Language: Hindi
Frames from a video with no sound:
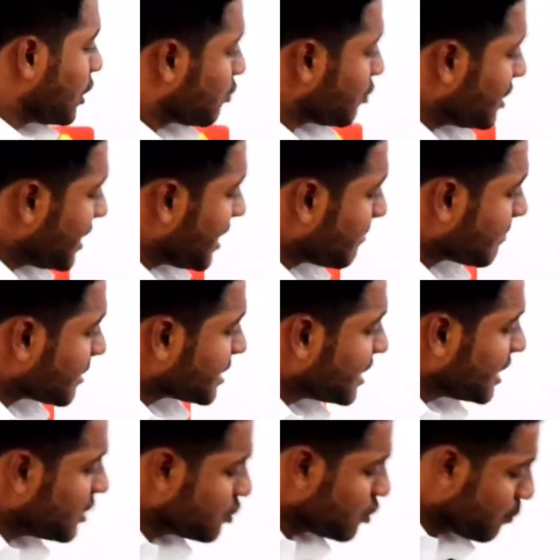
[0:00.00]
तो ये
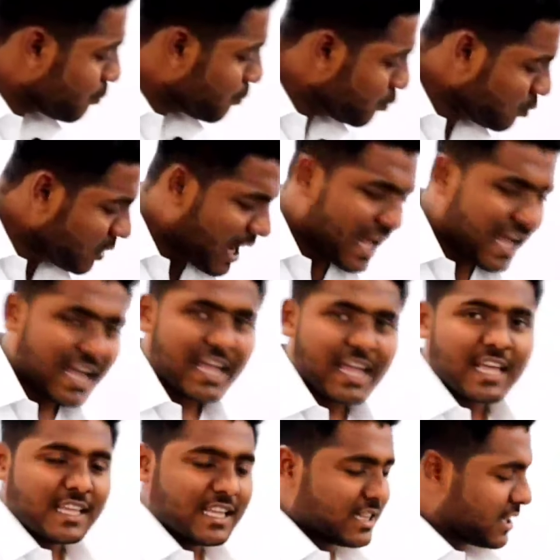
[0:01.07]
मशीन जो पूरा है
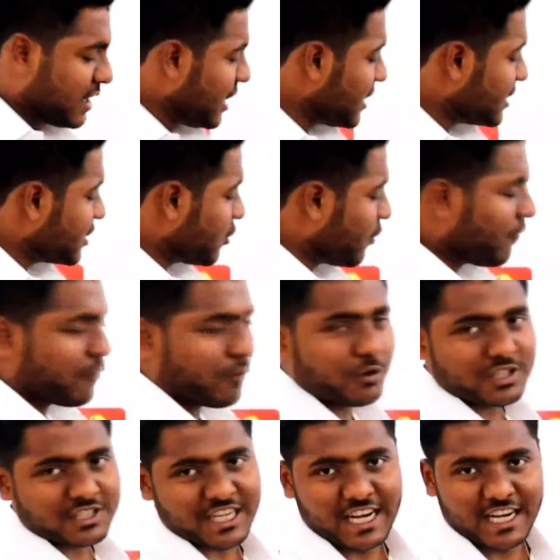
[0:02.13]
ये
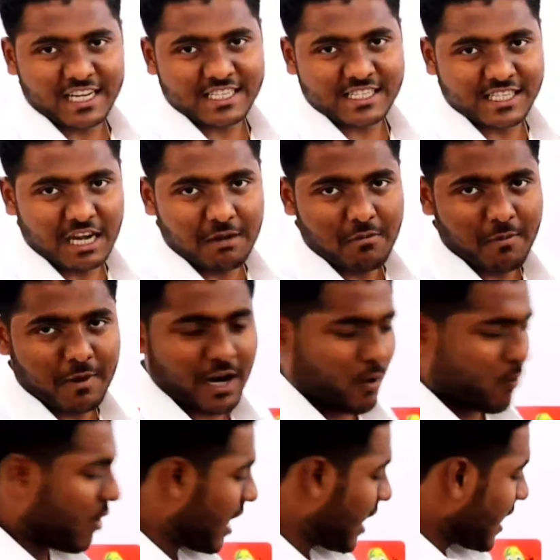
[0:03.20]
304 स्टेनलेस स्टील में बना
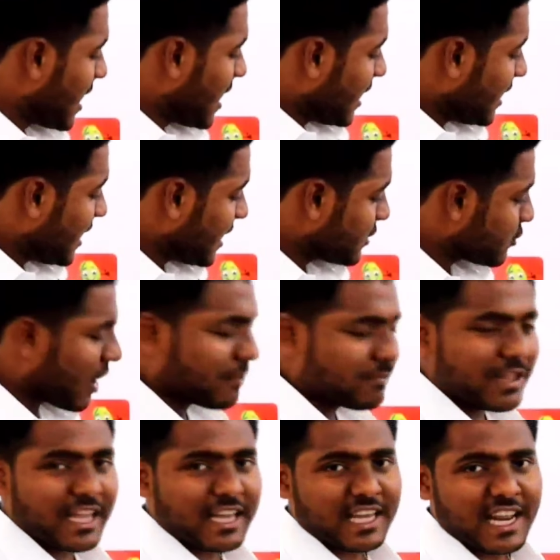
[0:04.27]
हुआ है ये जो आप
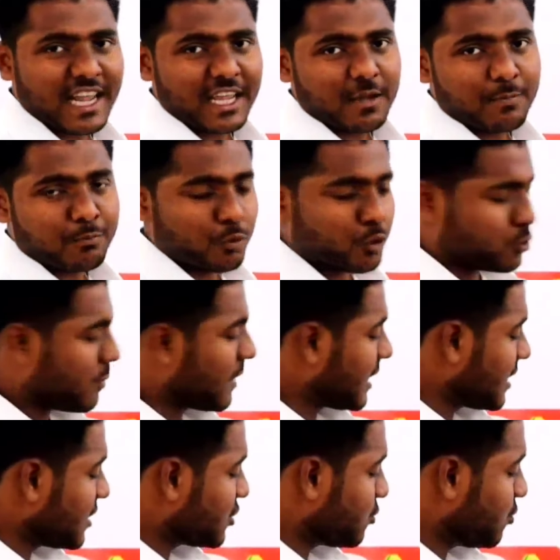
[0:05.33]
देख रहे हैं ये पुश
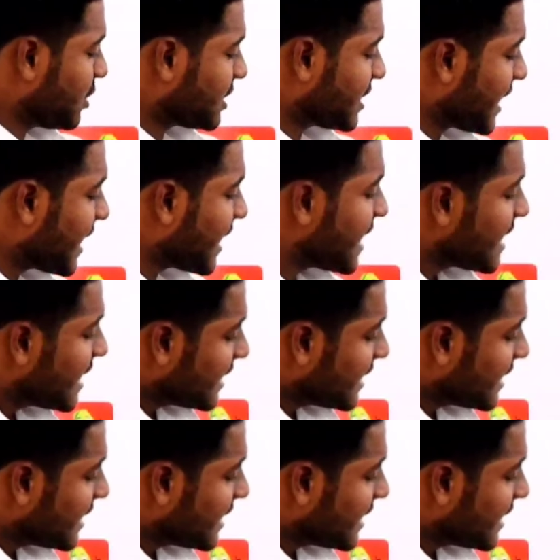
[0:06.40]
बटन स्विच है